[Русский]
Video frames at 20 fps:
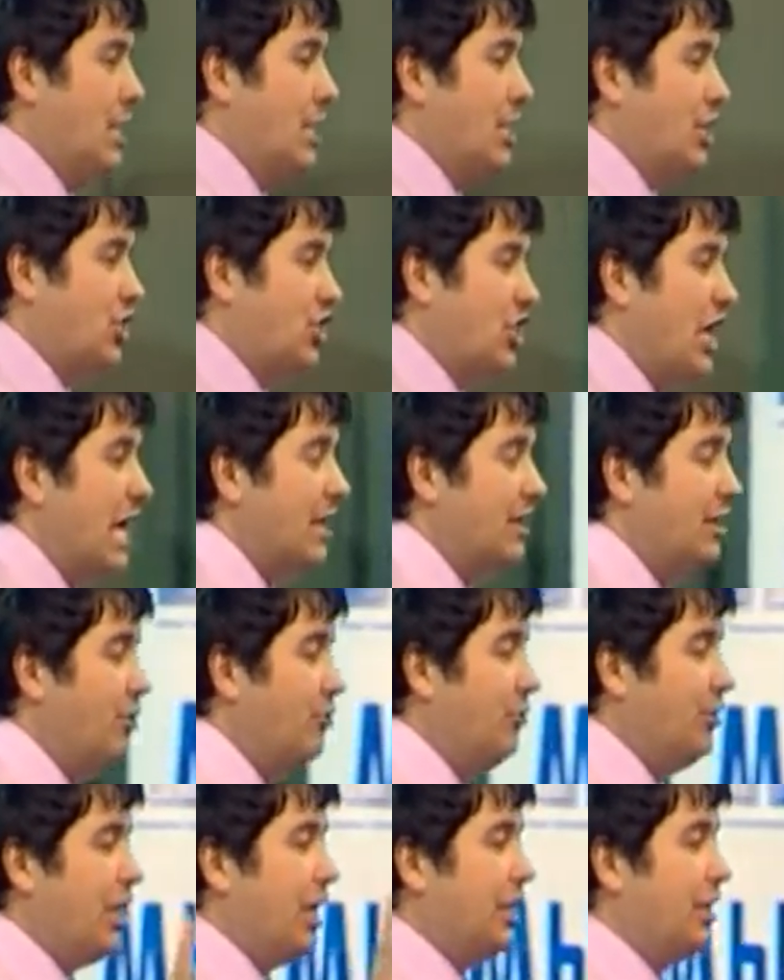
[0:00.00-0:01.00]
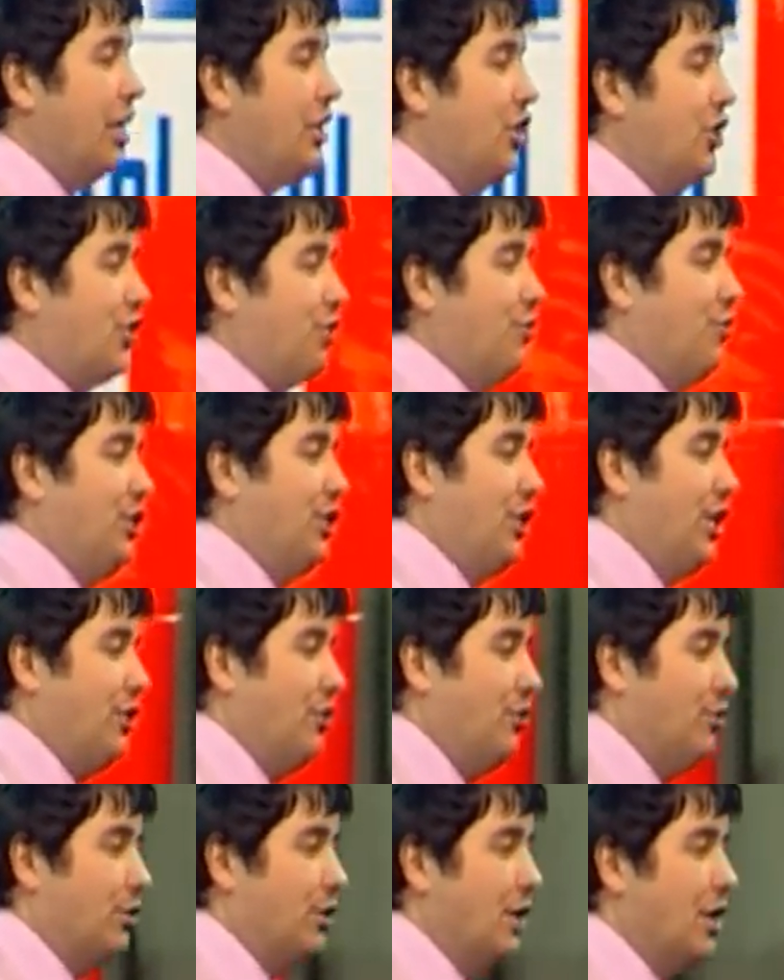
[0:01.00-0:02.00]
Жадный, он никогда ничего не
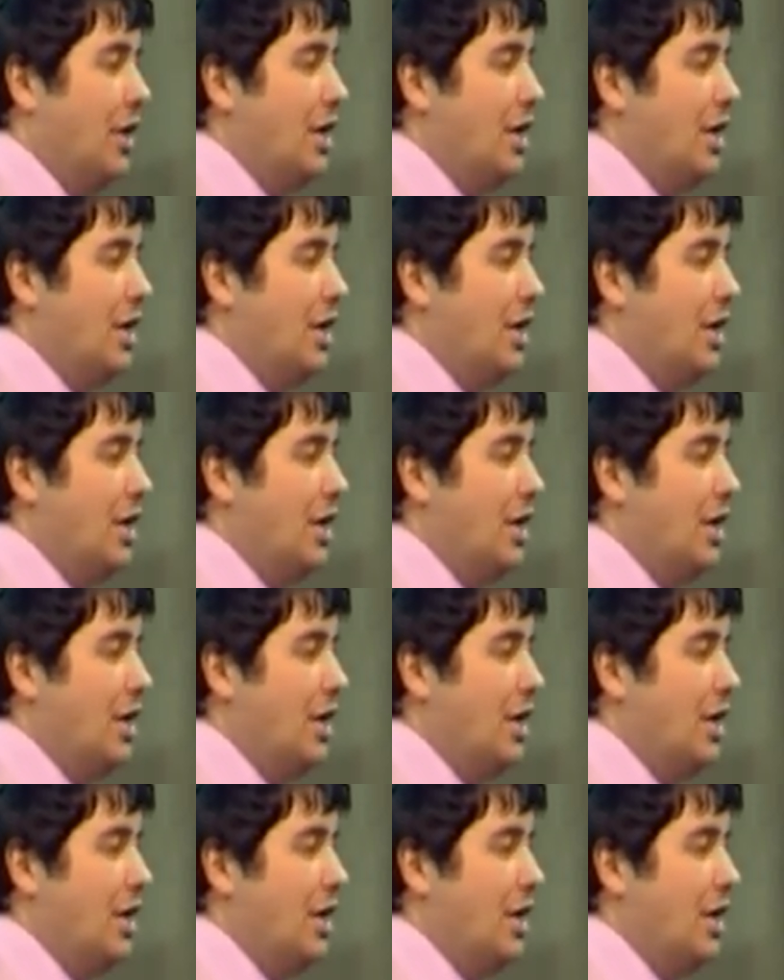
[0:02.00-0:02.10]
дает.